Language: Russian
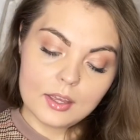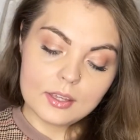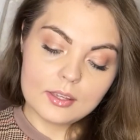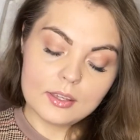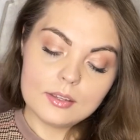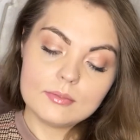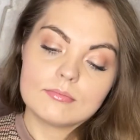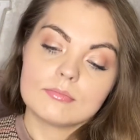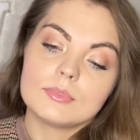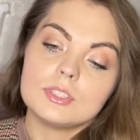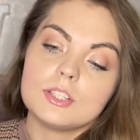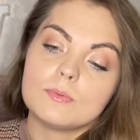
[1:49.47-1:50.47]
И
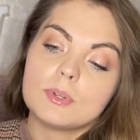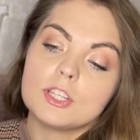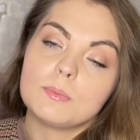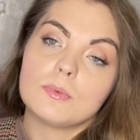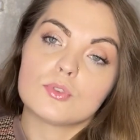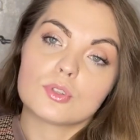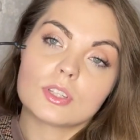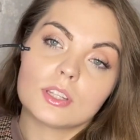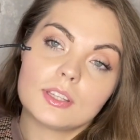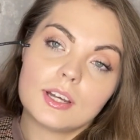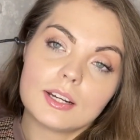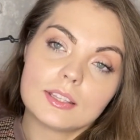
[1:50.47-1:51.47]
здесь, в принципе, все
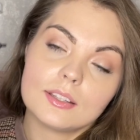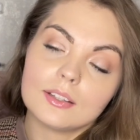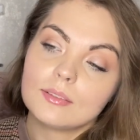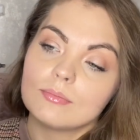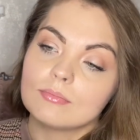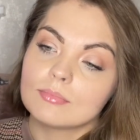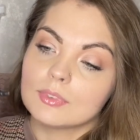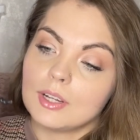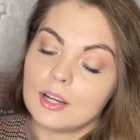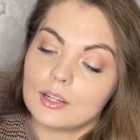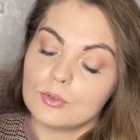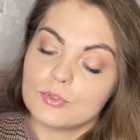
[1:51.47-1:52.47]
стандартно,
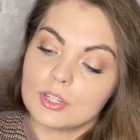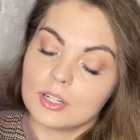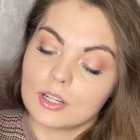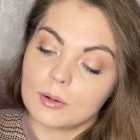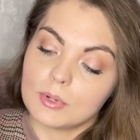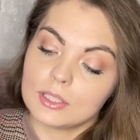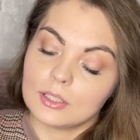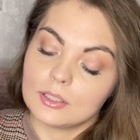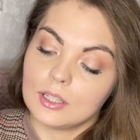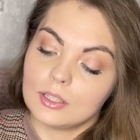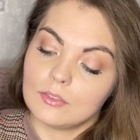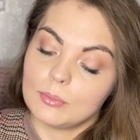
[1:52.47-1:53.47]
как и у всех ароматов
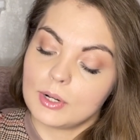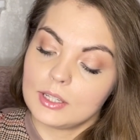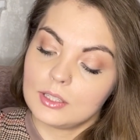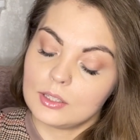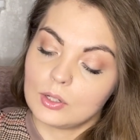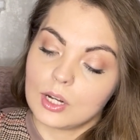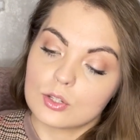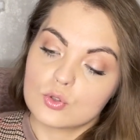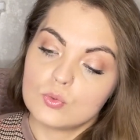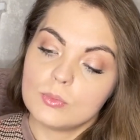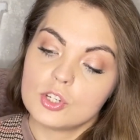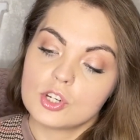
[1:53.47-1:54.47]
данного бренда, такая
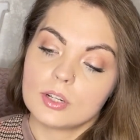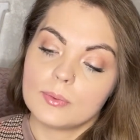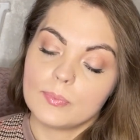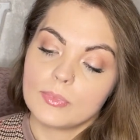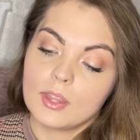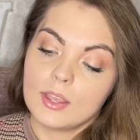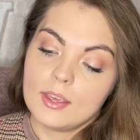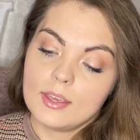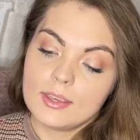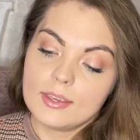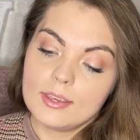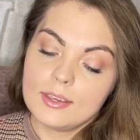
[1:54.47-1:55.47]
сумочка.
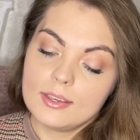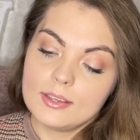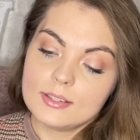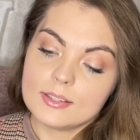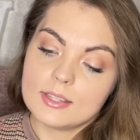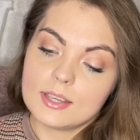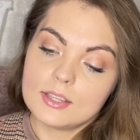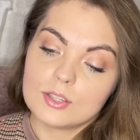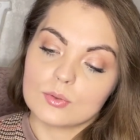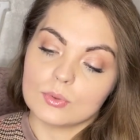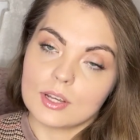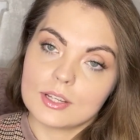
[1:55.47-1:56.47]
И
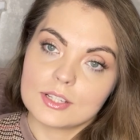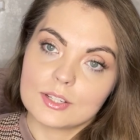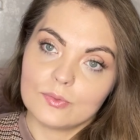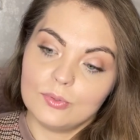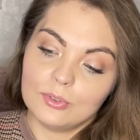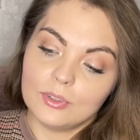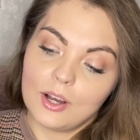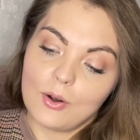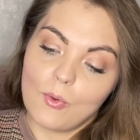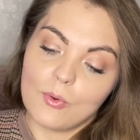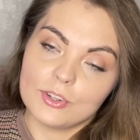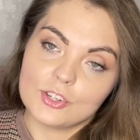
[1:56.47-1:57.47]
здесь у нас
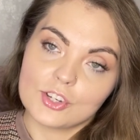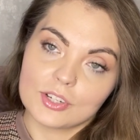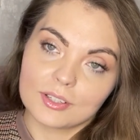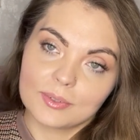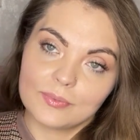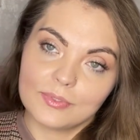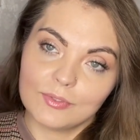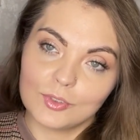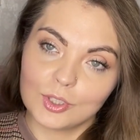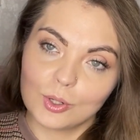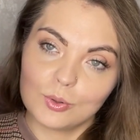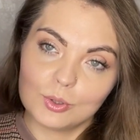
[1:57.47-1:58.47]
флакончик. Вот
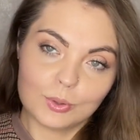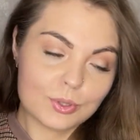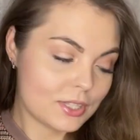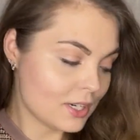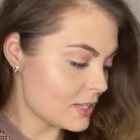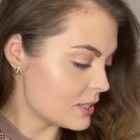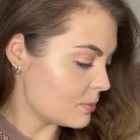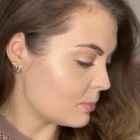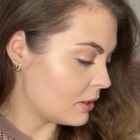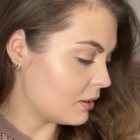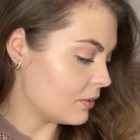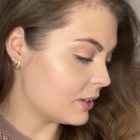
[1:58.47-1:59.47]
такой вот интересный,
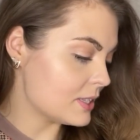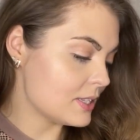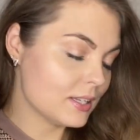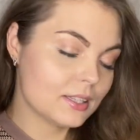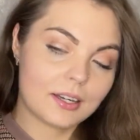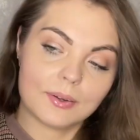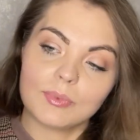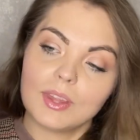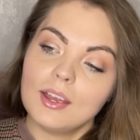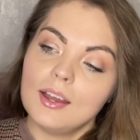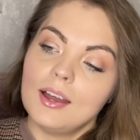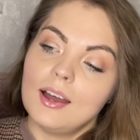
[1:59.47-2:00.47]
белого оттенка.
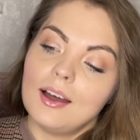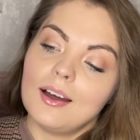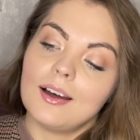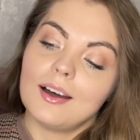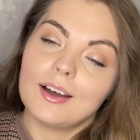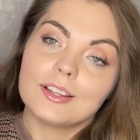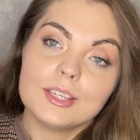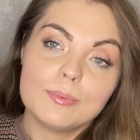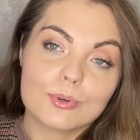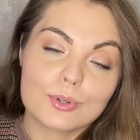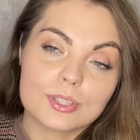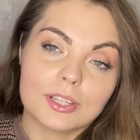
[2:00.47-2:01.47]
А не
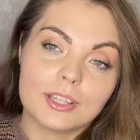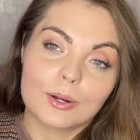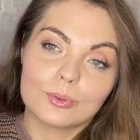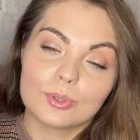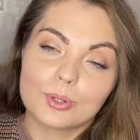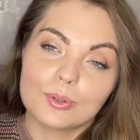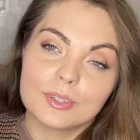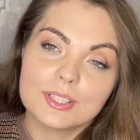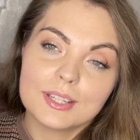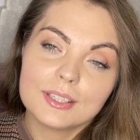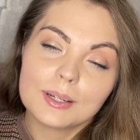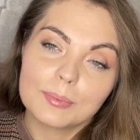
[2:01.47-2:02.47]
просто он такого
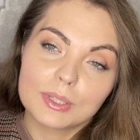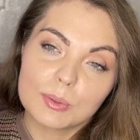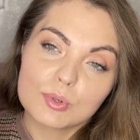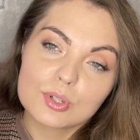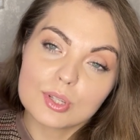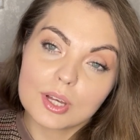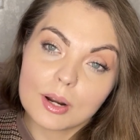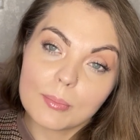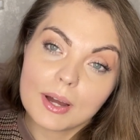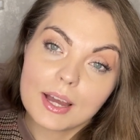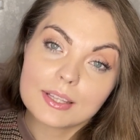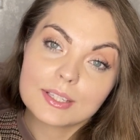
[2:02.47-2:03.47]
оттенка, потому что
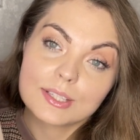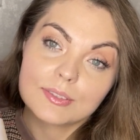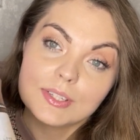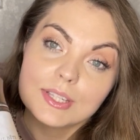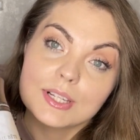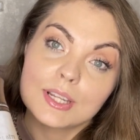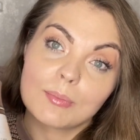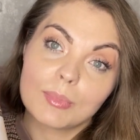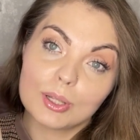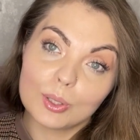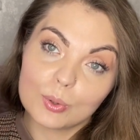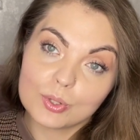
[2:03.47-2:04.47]
аромат действительно
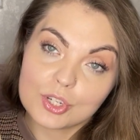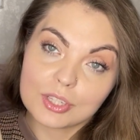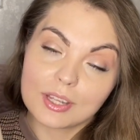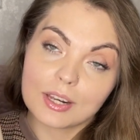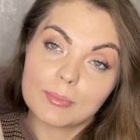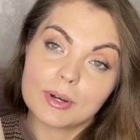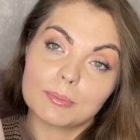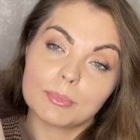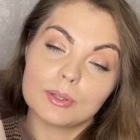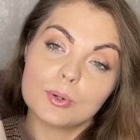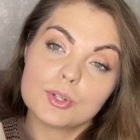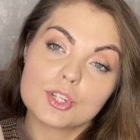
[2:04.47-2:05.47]
молочный. Аромат
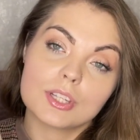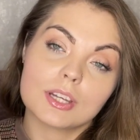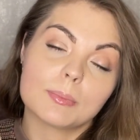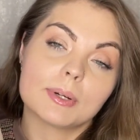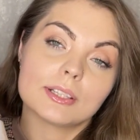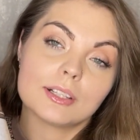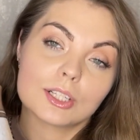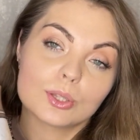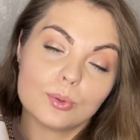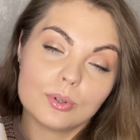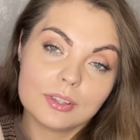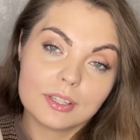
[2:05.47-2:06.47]
молочный, аромат
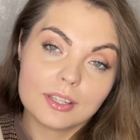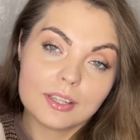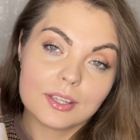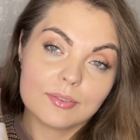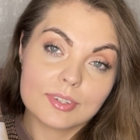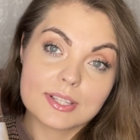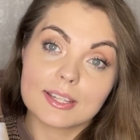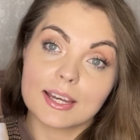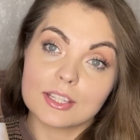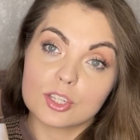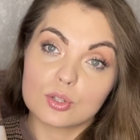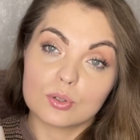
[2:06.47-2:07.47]
лактонный. Вы
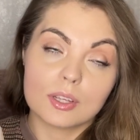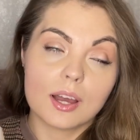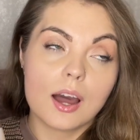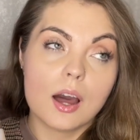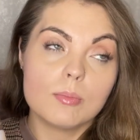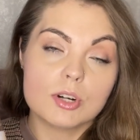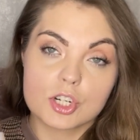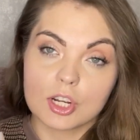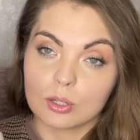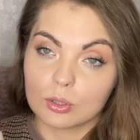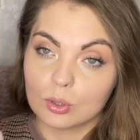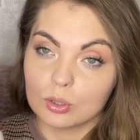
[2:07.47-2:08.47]
знаете, что я
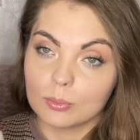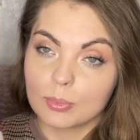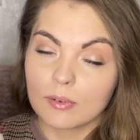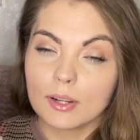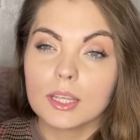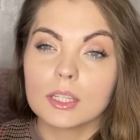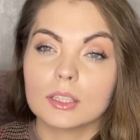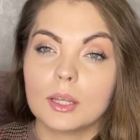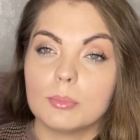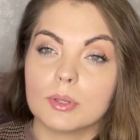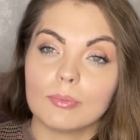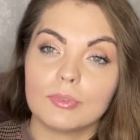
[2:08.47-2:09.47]
обожаю такое направление. Иногда
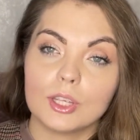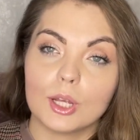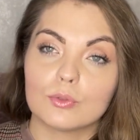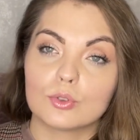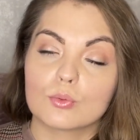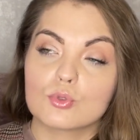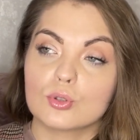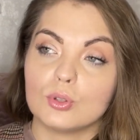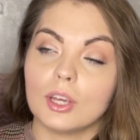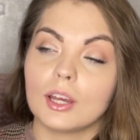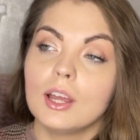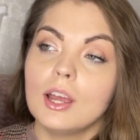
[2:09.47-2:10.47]
меня обвиняют в том, что
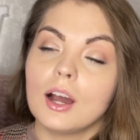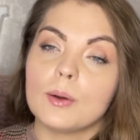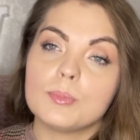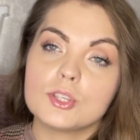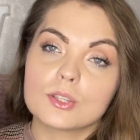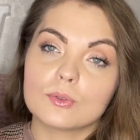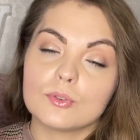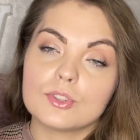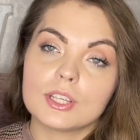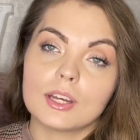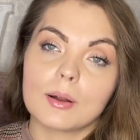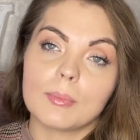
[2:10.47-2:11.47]
я описываю
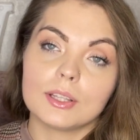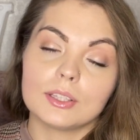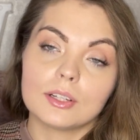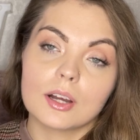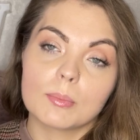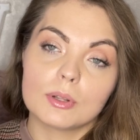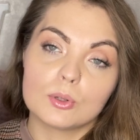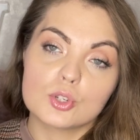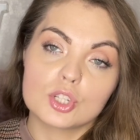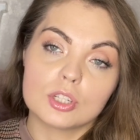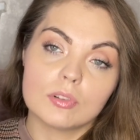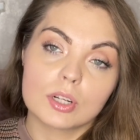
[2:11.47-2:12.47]
все ароматы как
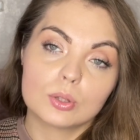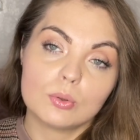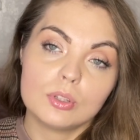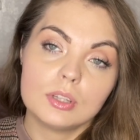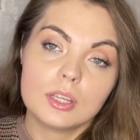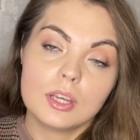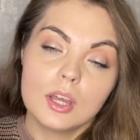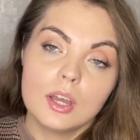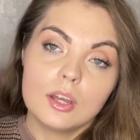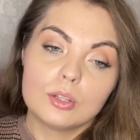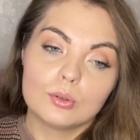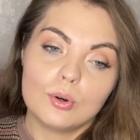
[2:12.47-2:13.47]
молочные и лактонные.
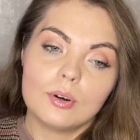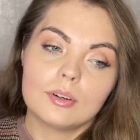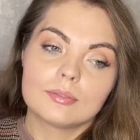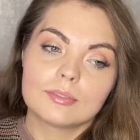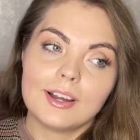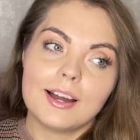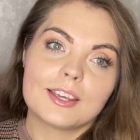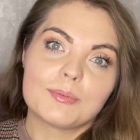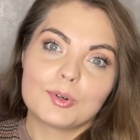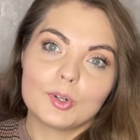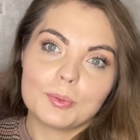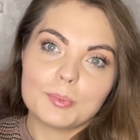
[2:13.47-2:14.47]
Но как я
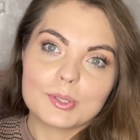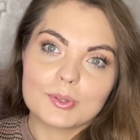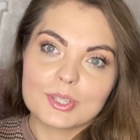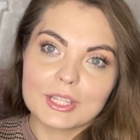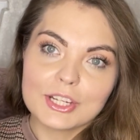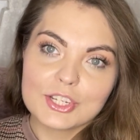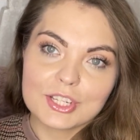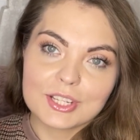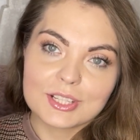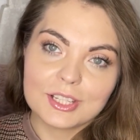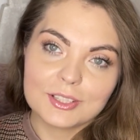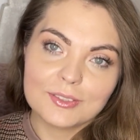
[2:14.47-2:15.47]
могу их описывать иначе,
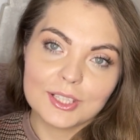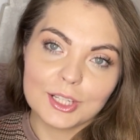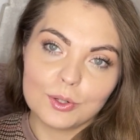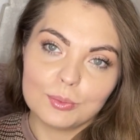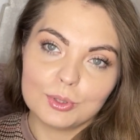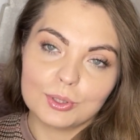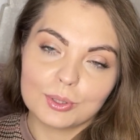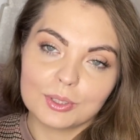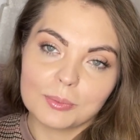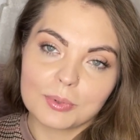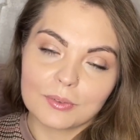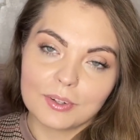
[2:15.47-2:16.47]
если я действительно люблю такое
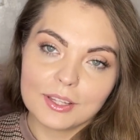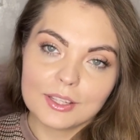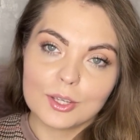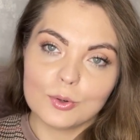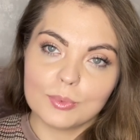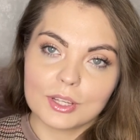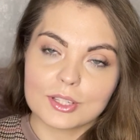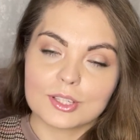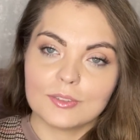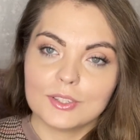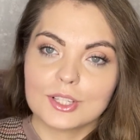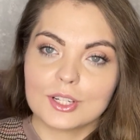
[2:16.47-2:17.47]
направление, и у меня
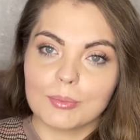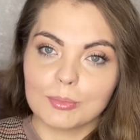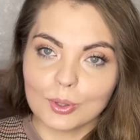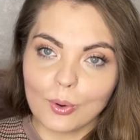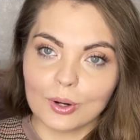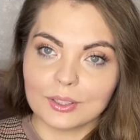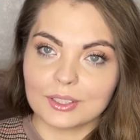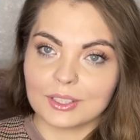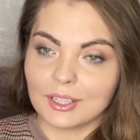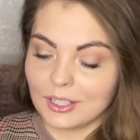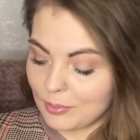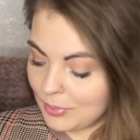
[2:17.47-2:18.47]
действительно много
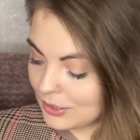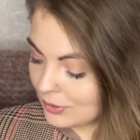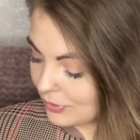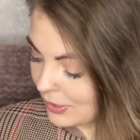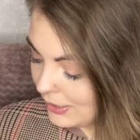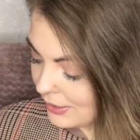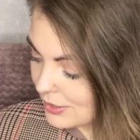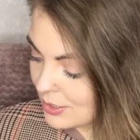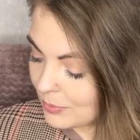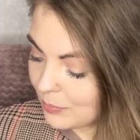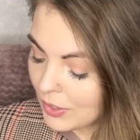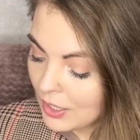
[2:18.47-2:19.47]
таких ароматов в
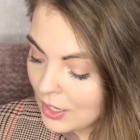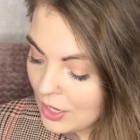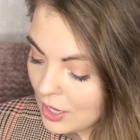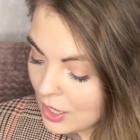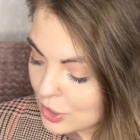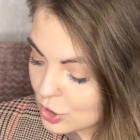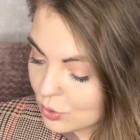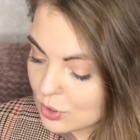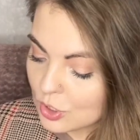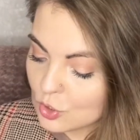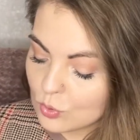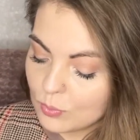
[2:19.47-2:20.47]
коллекции. А что
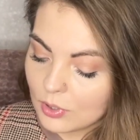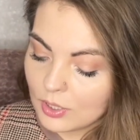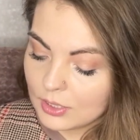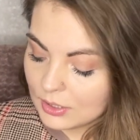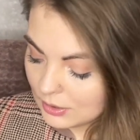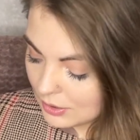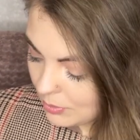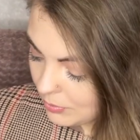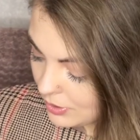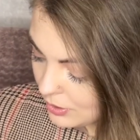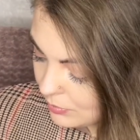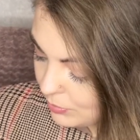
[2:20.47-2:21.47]
скажу про этот
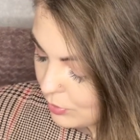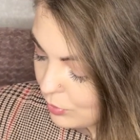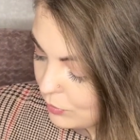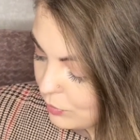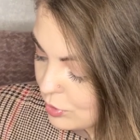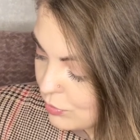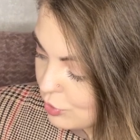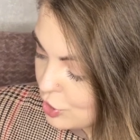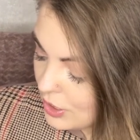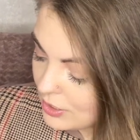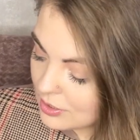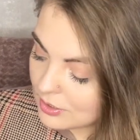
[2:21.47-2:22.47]
аромат, про его
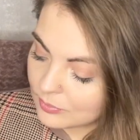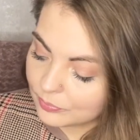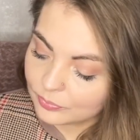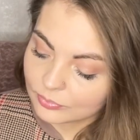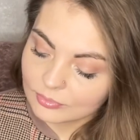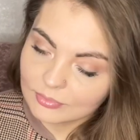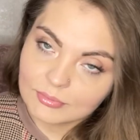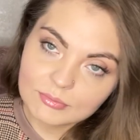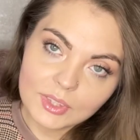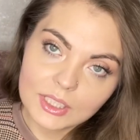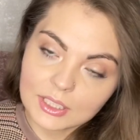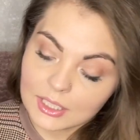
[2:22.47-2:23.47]
звучание?
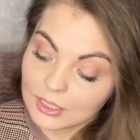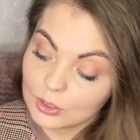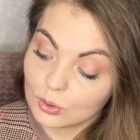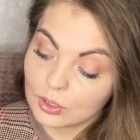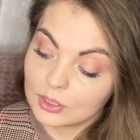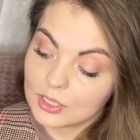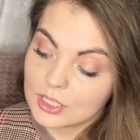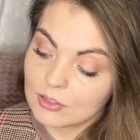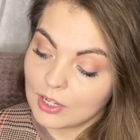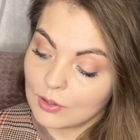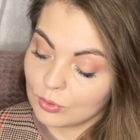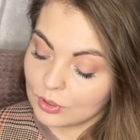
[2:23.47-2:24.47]
Когда я только
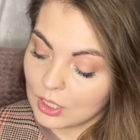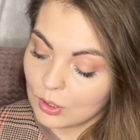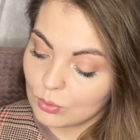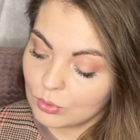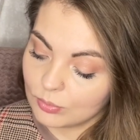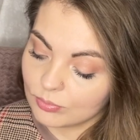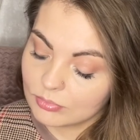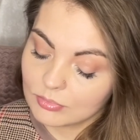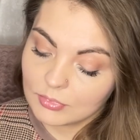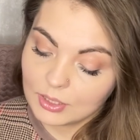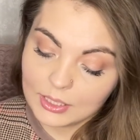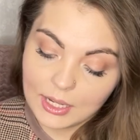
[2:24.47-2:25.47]
нанесла его на руку,
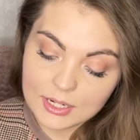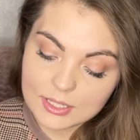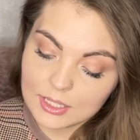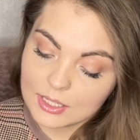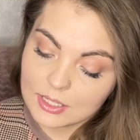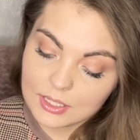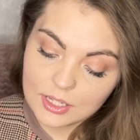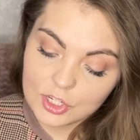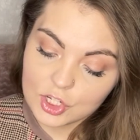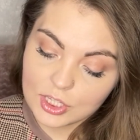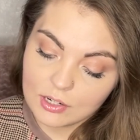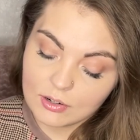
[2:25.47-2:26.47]
я, кстати, не
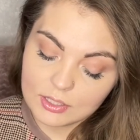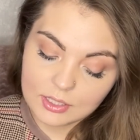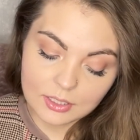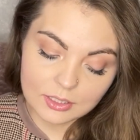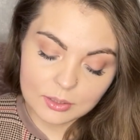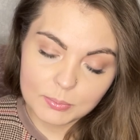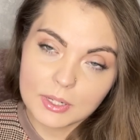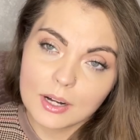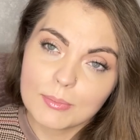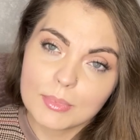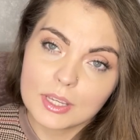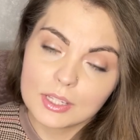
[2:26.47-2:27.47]
читала никаких
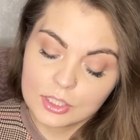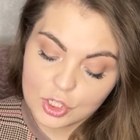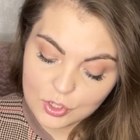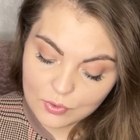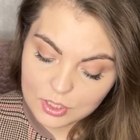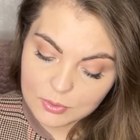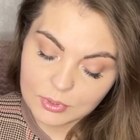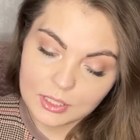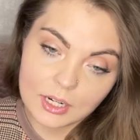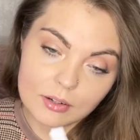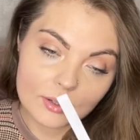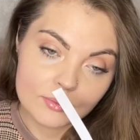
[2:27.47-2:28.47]
пирамид, ничего не
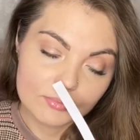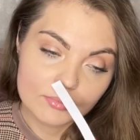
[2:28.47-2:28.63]
смотрела.